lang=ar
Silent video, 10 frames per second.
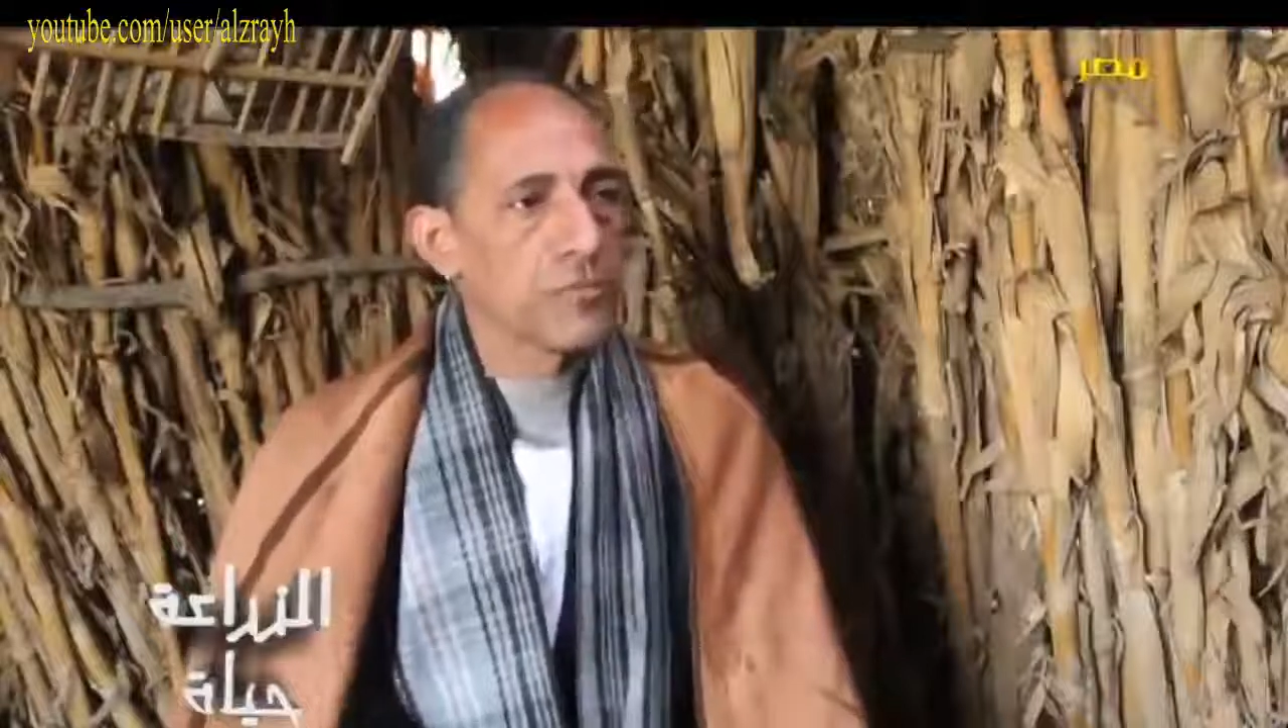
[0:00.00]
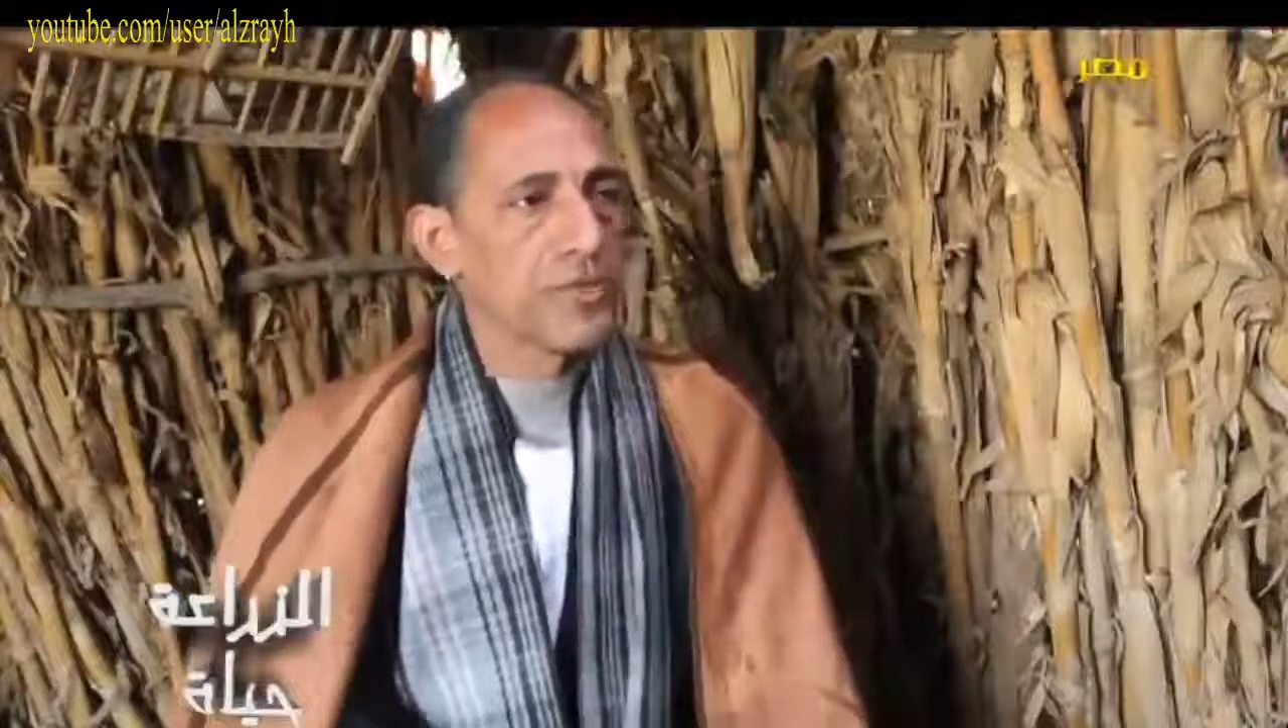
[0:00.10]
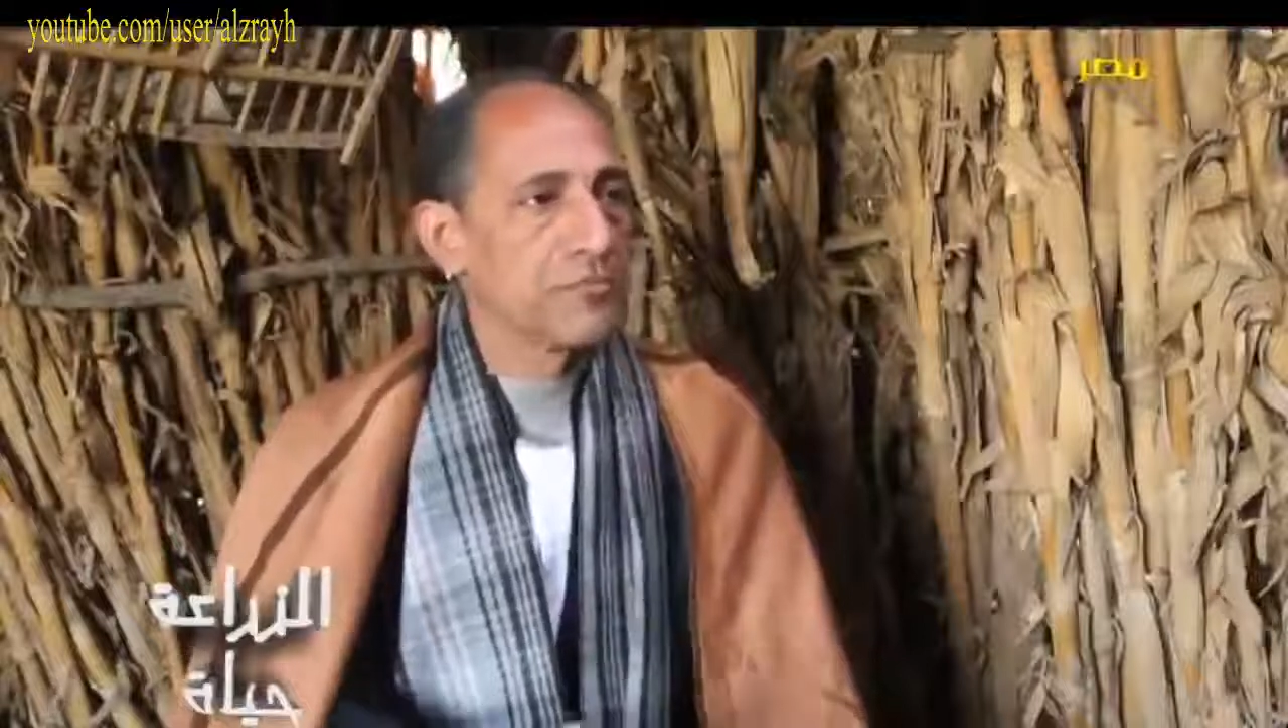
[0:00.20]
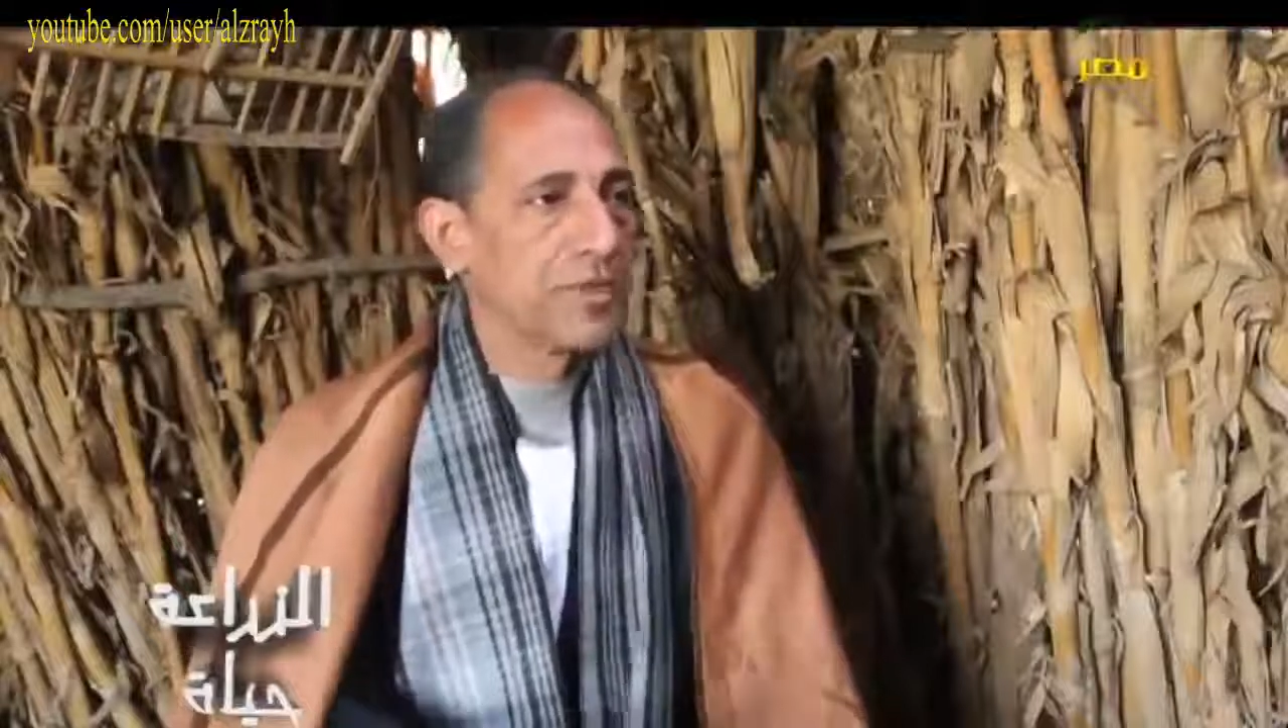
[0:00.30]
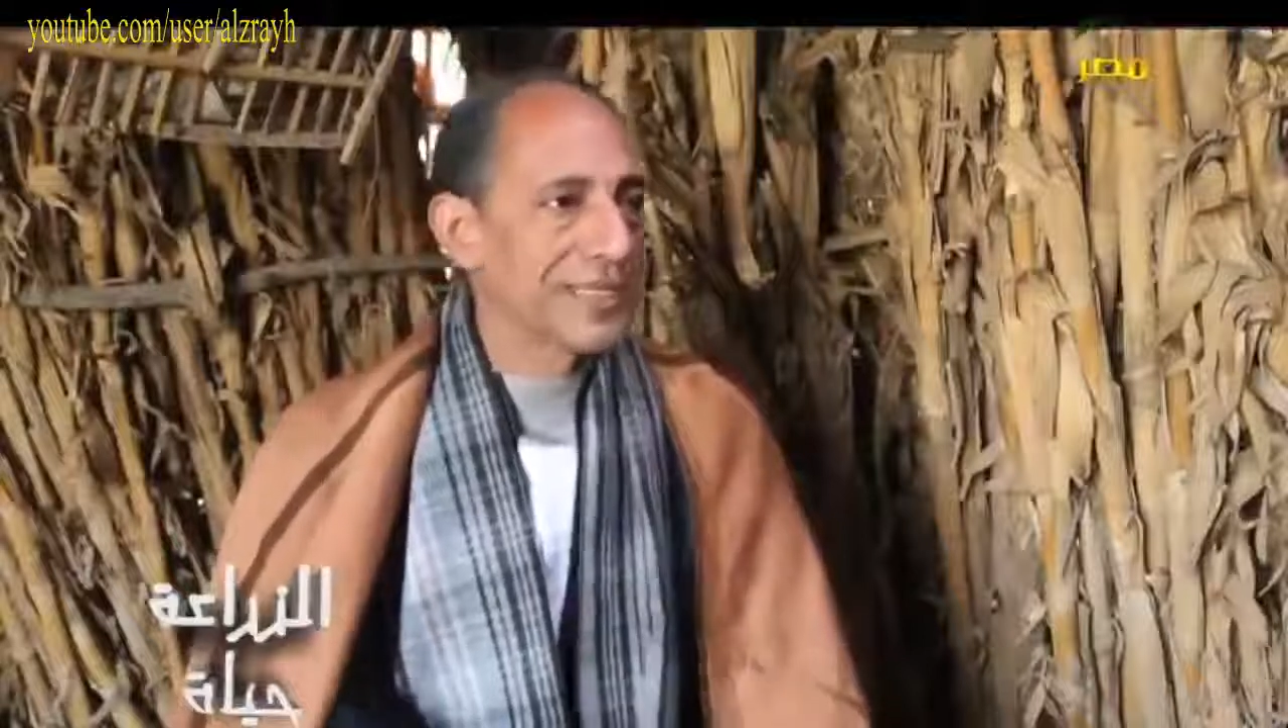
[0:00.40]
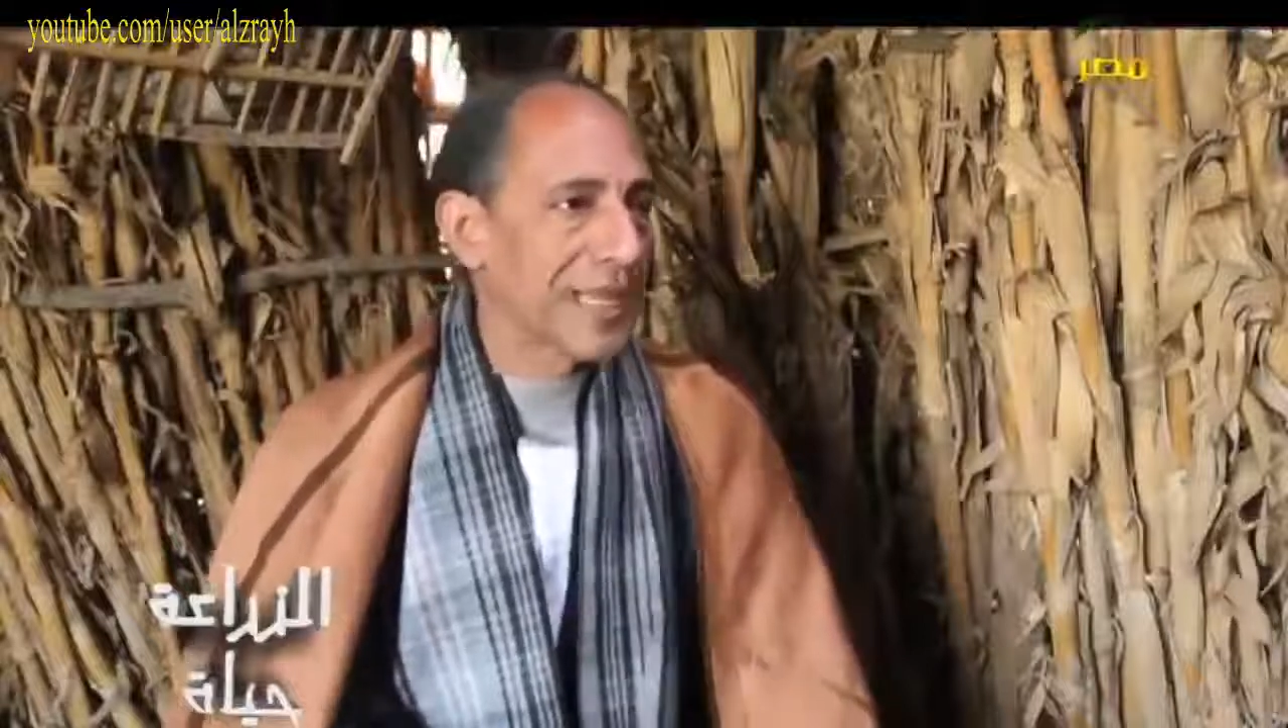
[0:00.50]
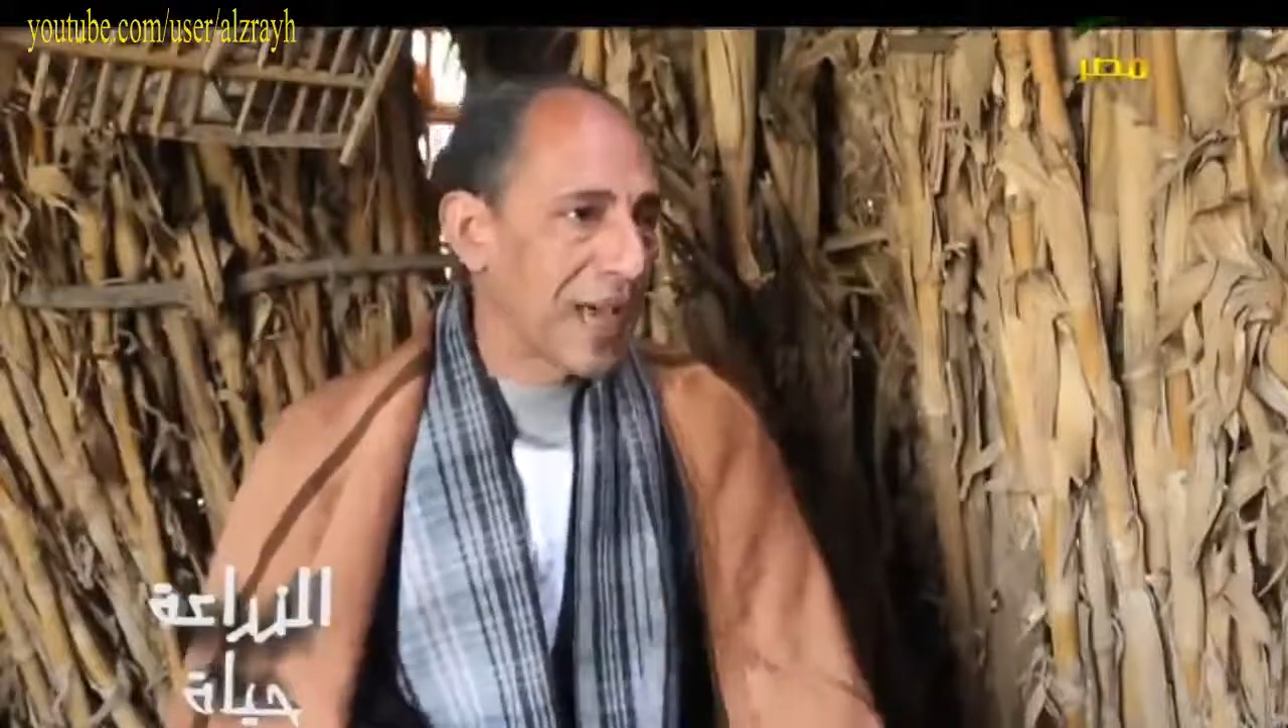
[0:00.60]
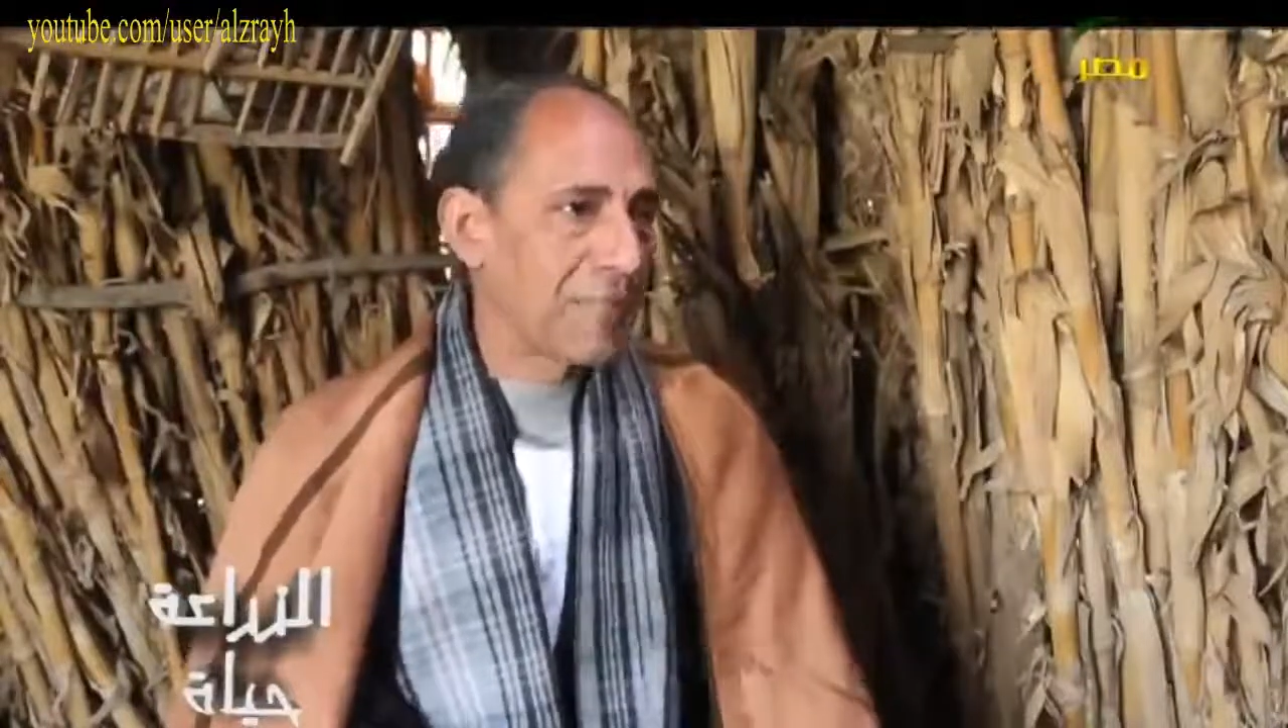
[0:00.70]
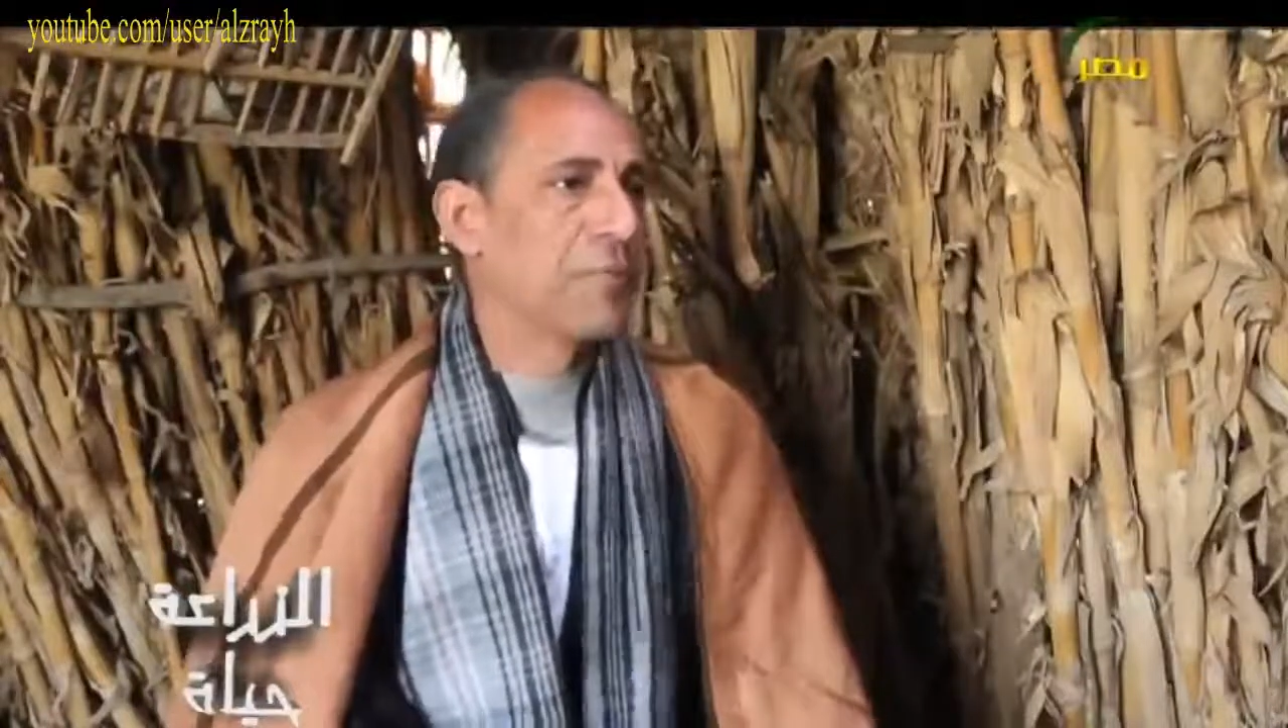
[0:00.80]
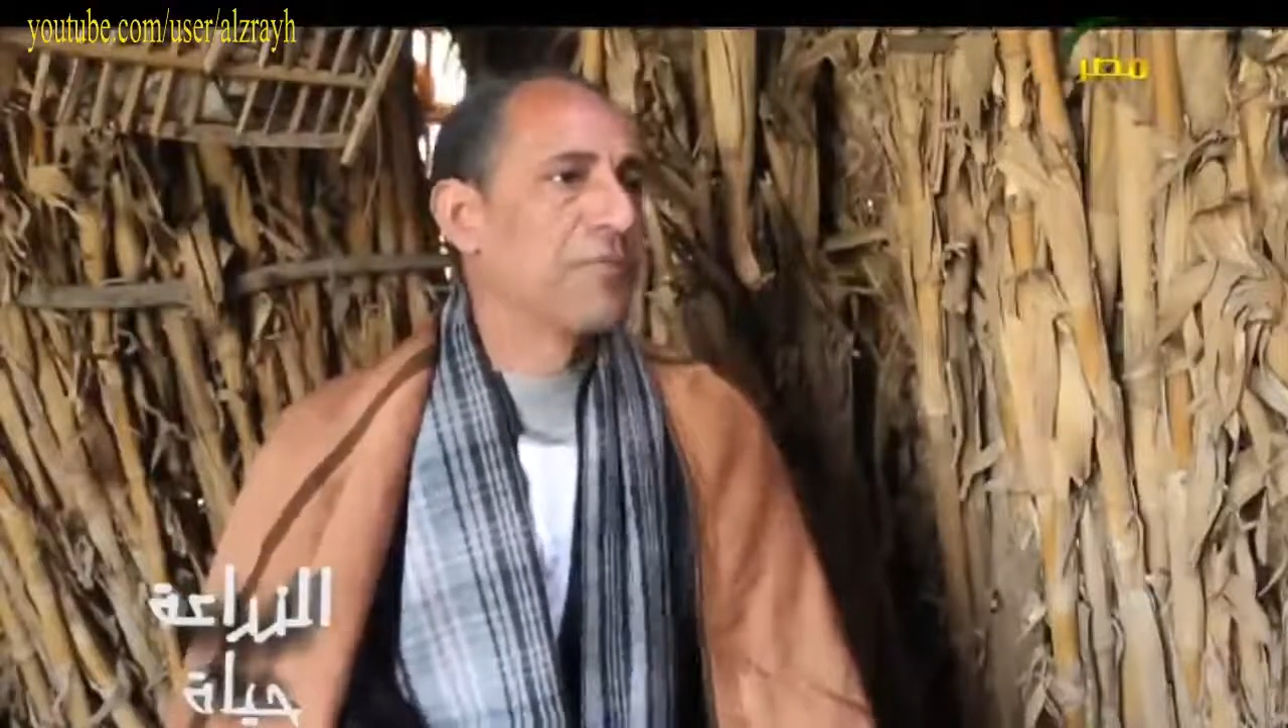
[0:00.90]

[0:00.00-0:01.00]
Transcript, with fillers: بيتلاعبوا